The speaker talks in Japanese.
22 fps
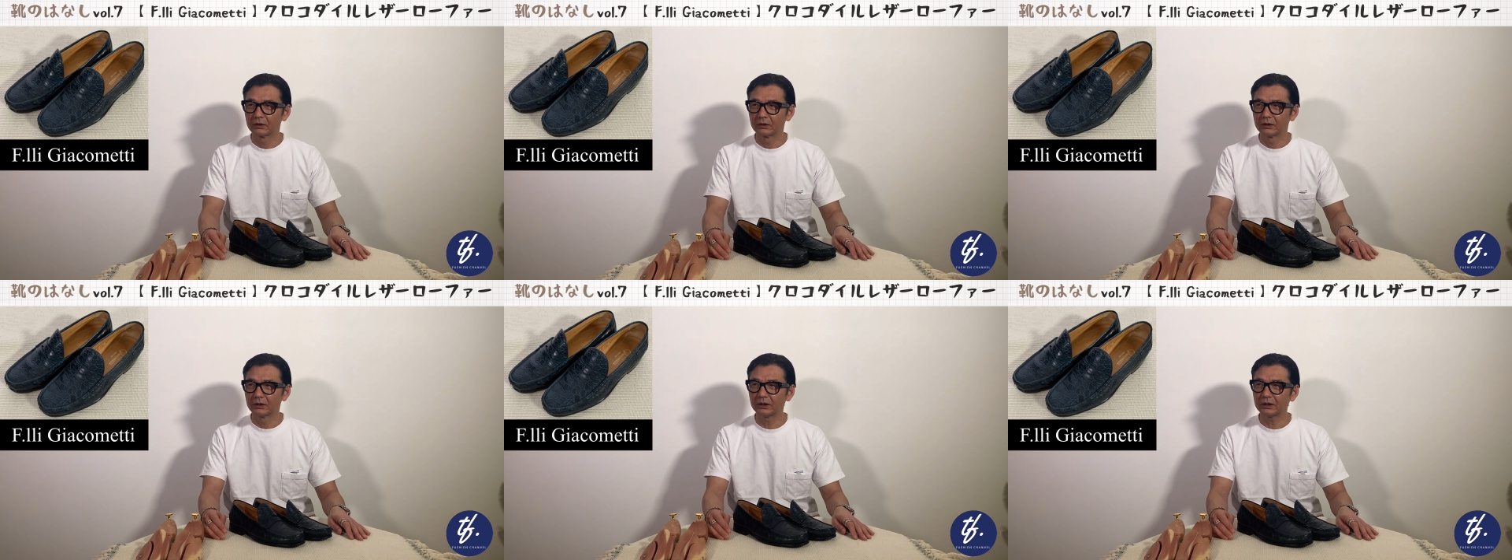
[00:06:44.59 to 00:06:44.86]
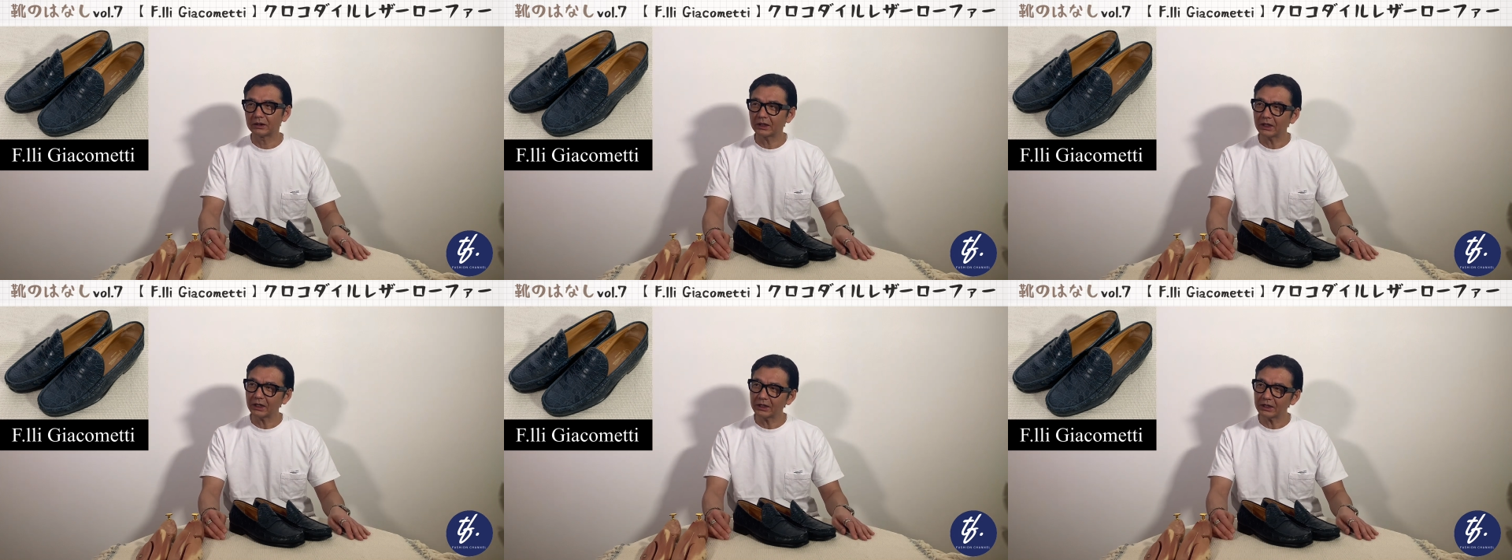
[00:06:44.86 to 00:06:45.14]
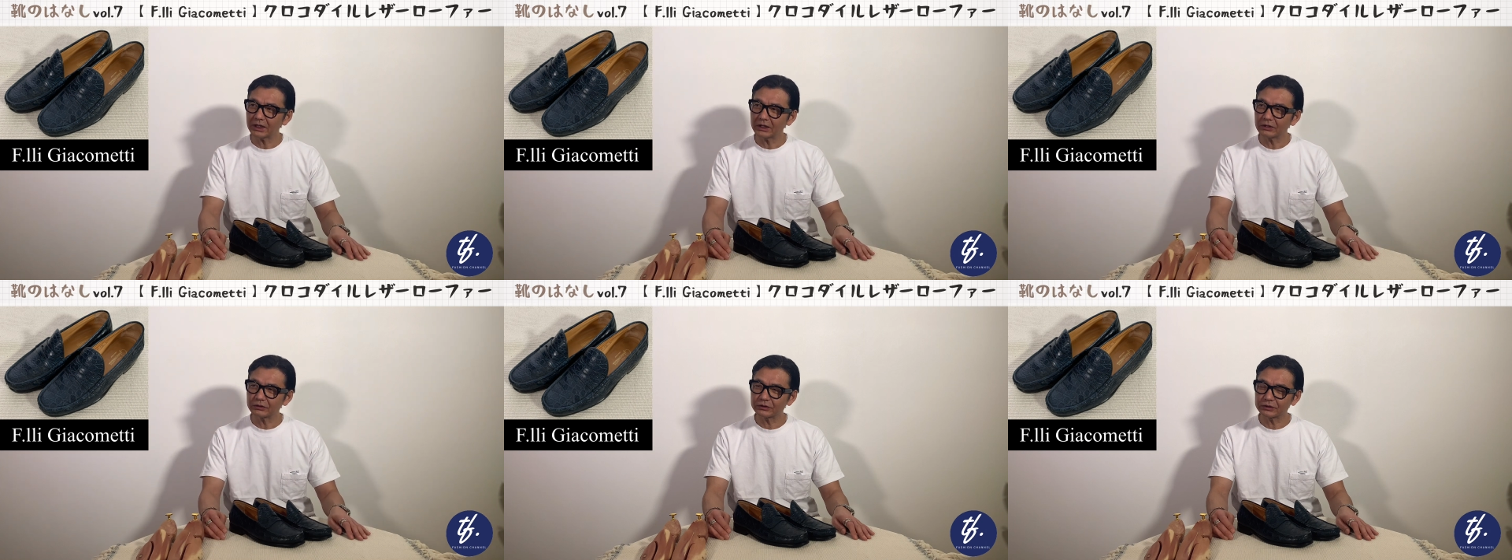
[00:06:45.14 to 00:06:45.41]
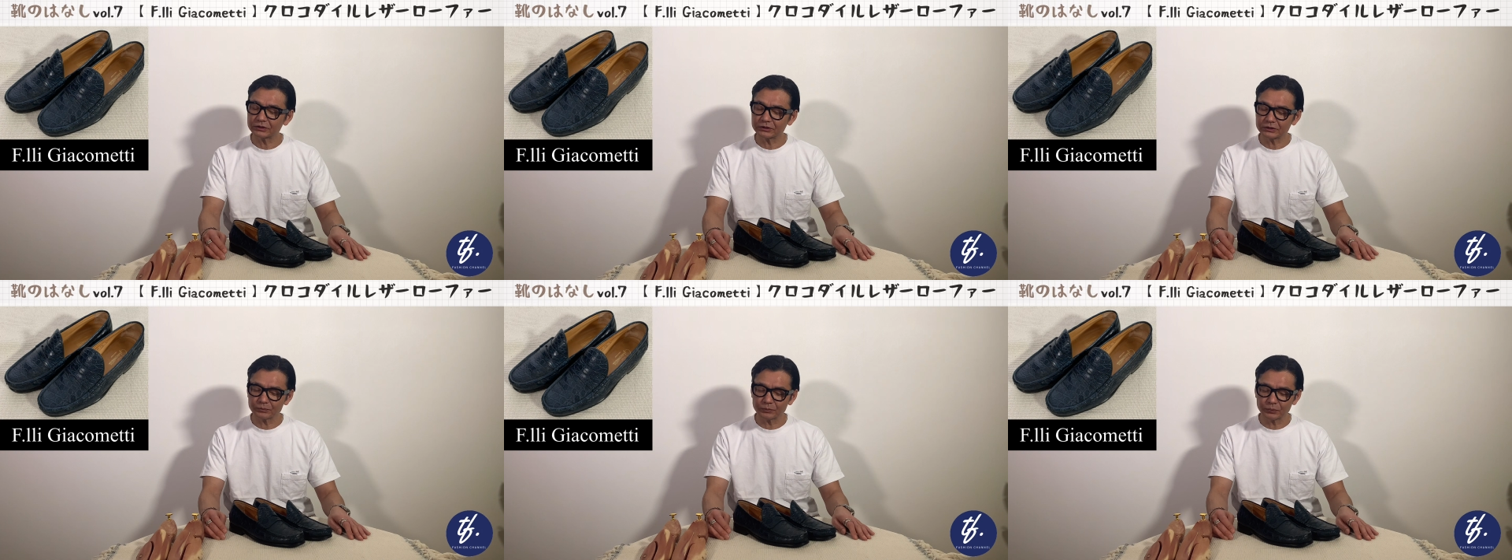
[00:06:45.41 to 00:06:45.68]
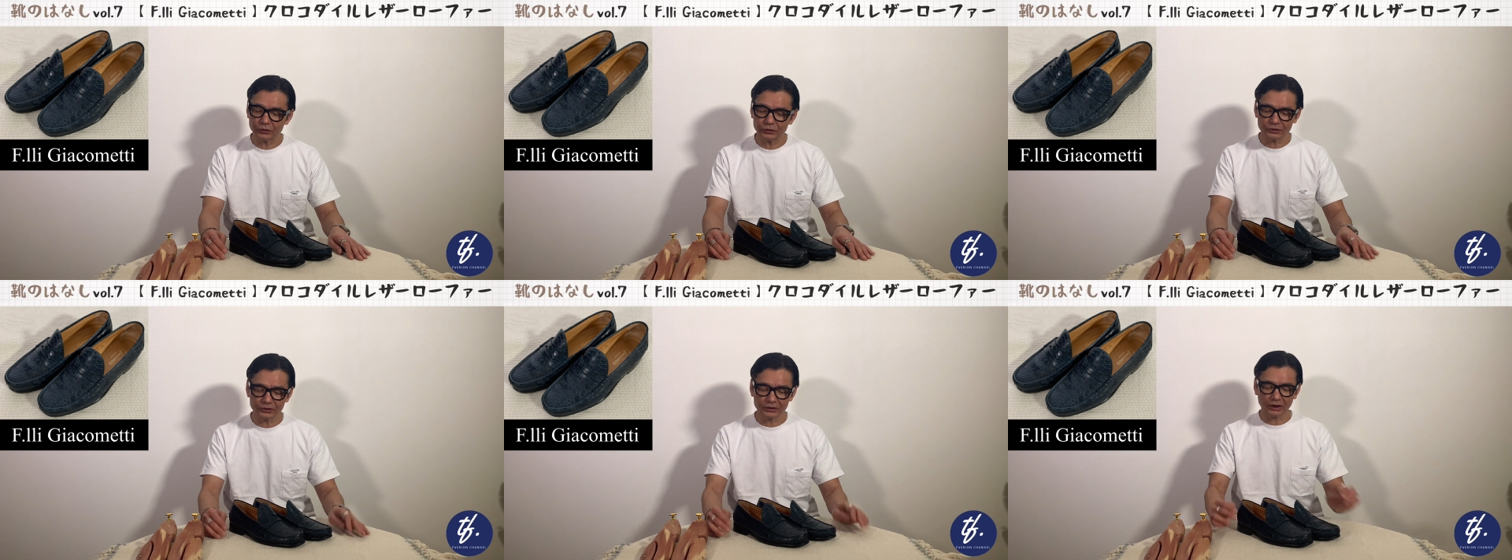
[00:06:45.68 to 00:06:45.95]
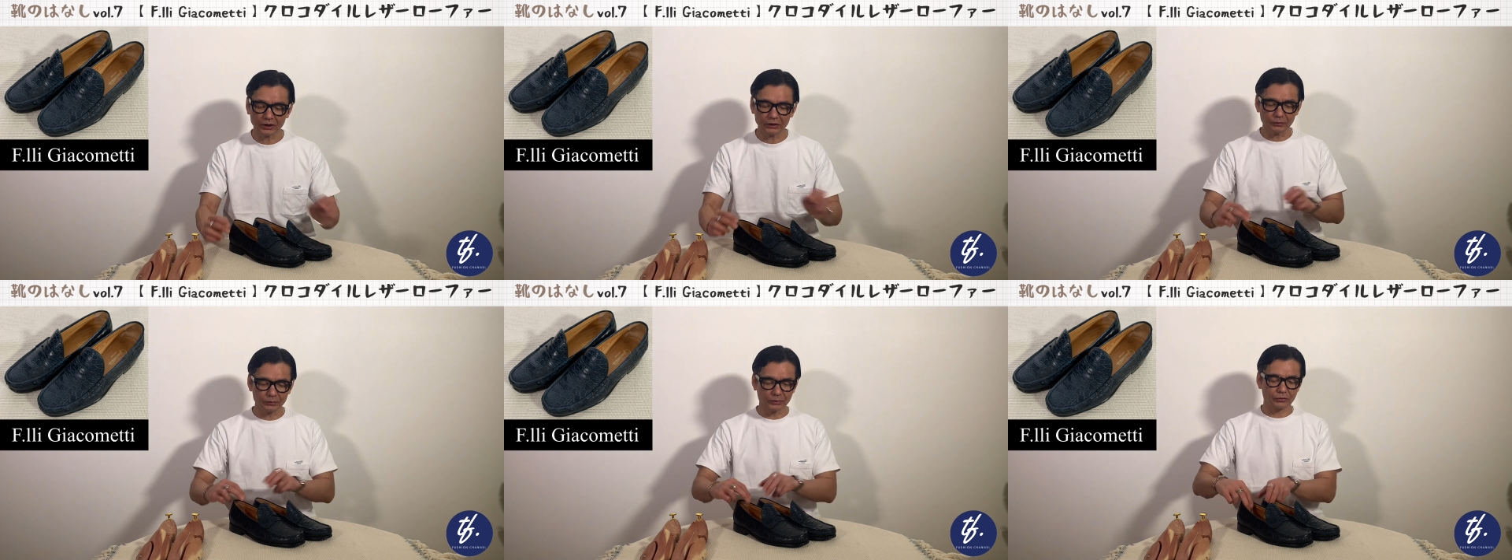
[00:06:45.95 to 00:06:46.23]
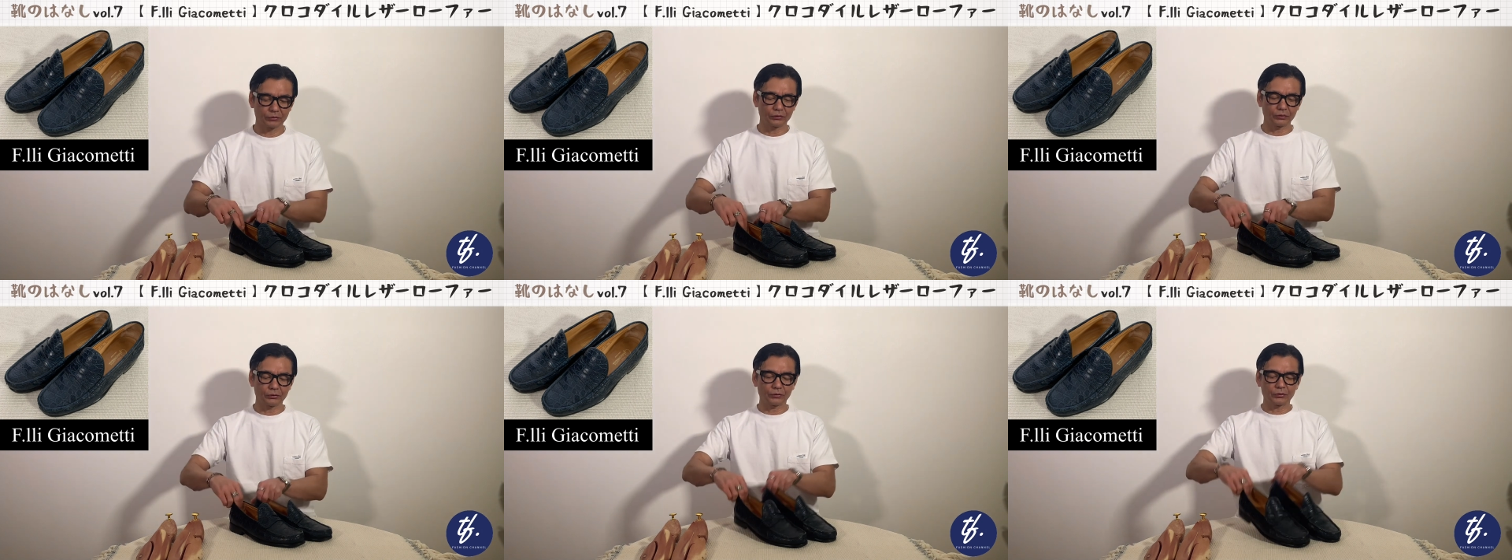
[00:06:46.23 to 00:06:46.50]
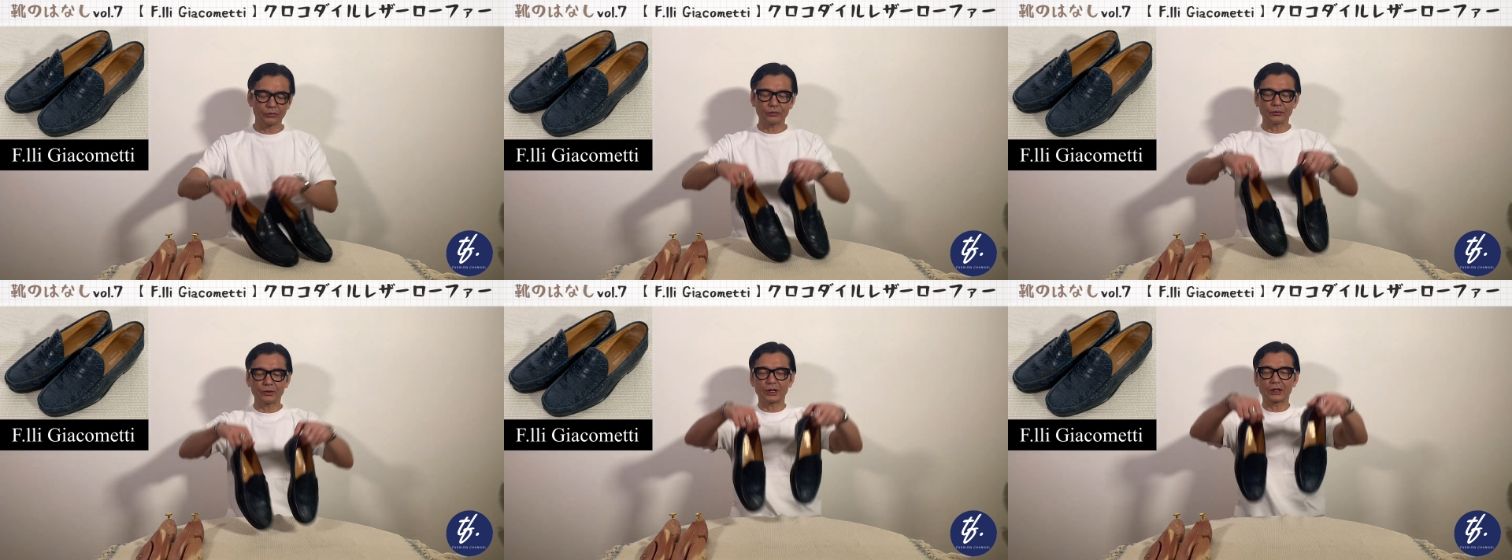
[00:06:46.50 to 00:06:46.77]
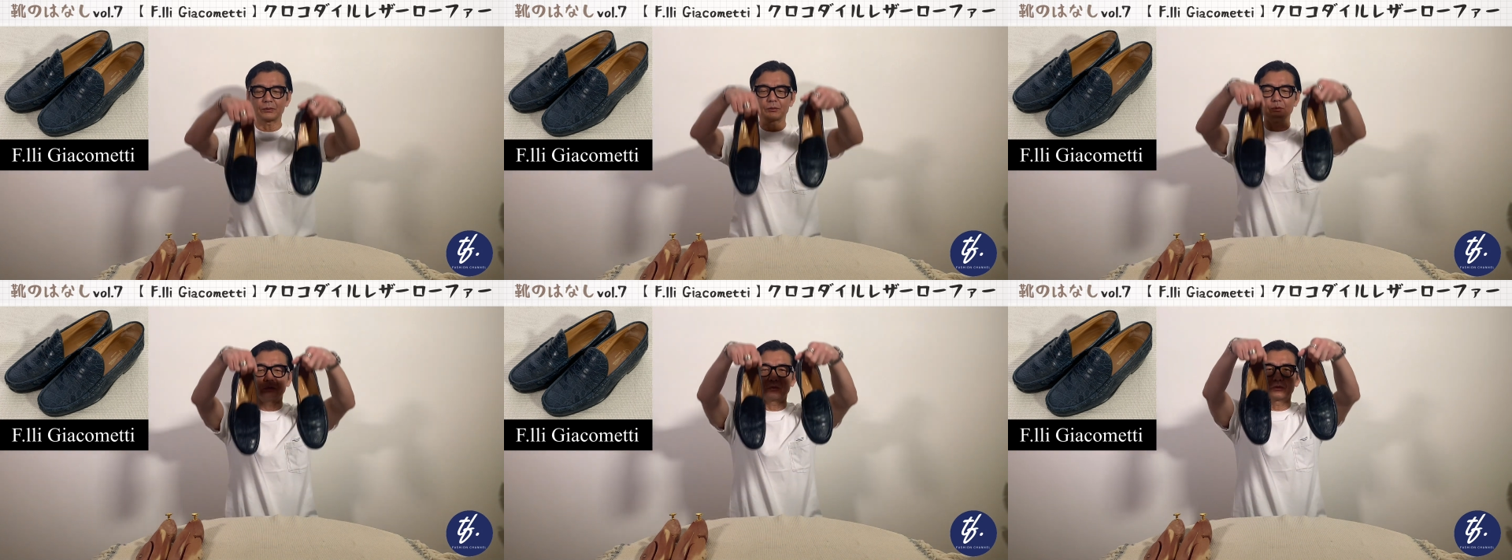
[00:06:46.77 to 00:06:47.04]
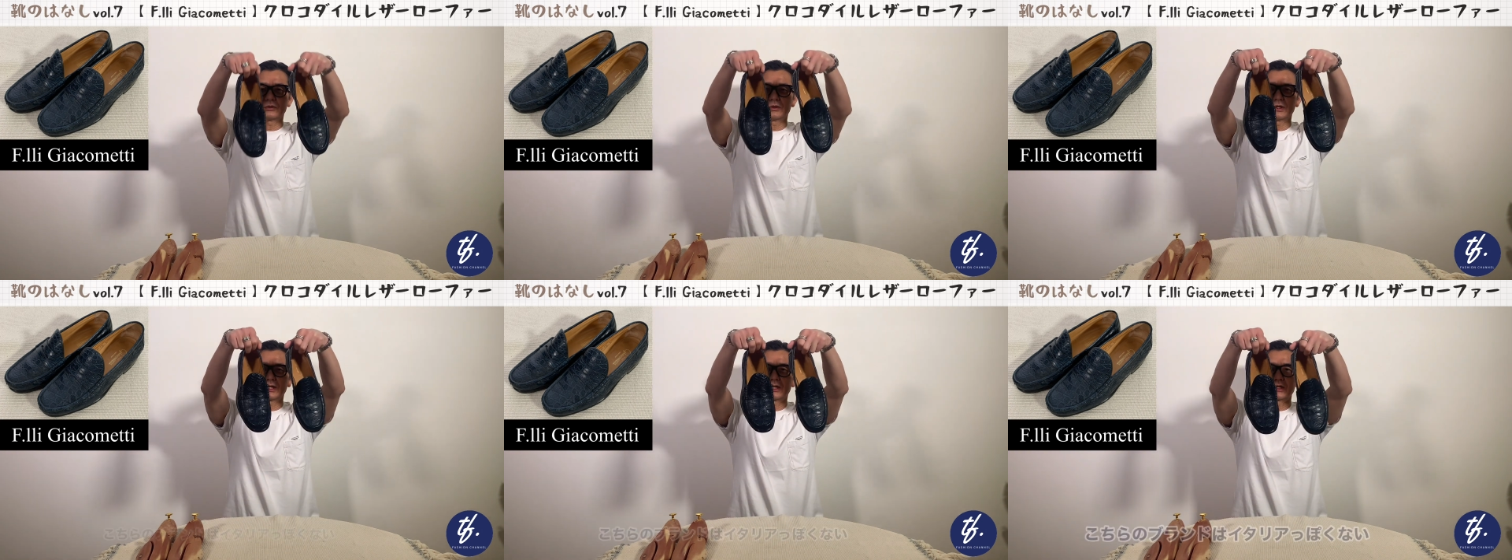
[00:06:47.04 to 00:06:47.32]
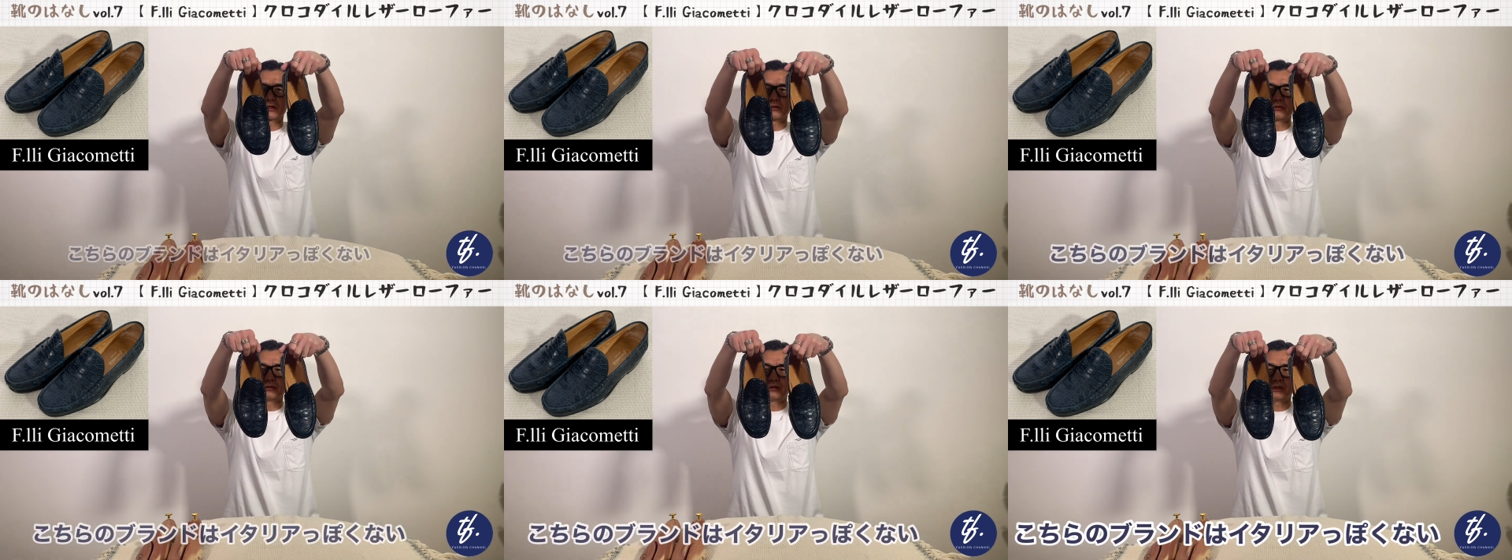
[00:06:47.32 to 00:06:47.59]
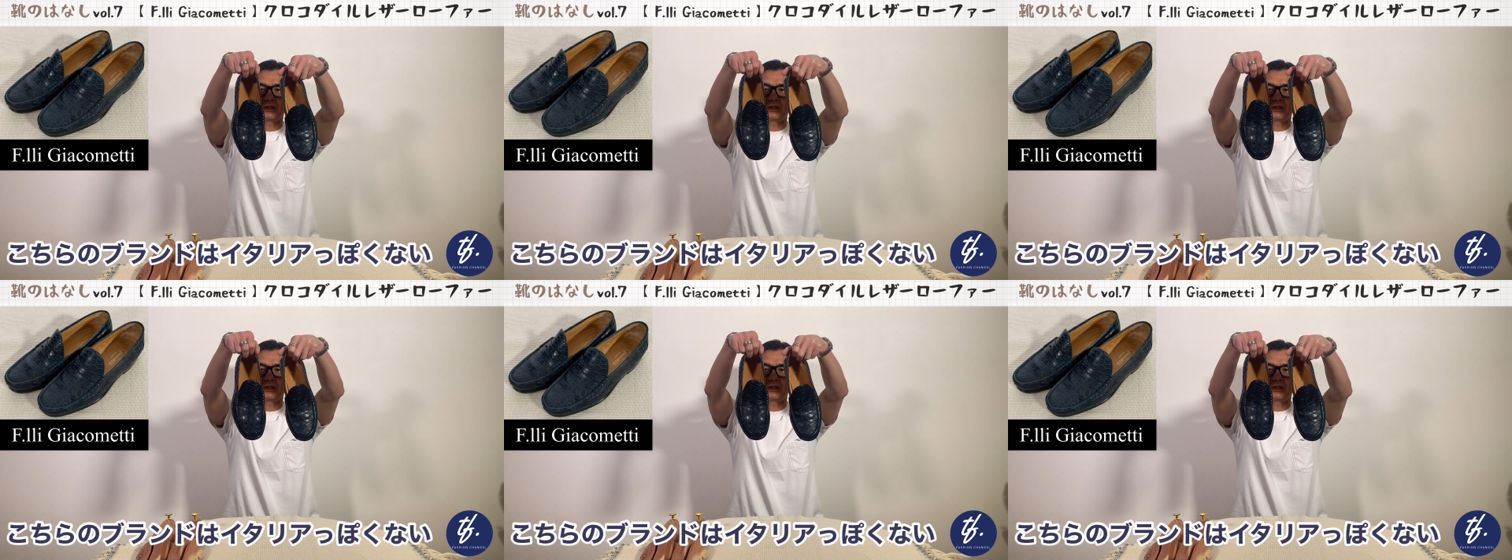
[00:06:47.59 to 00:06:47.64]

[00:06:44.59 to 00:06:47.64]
イタリアの靴っぽく、例えばこのローファーもなんかこう、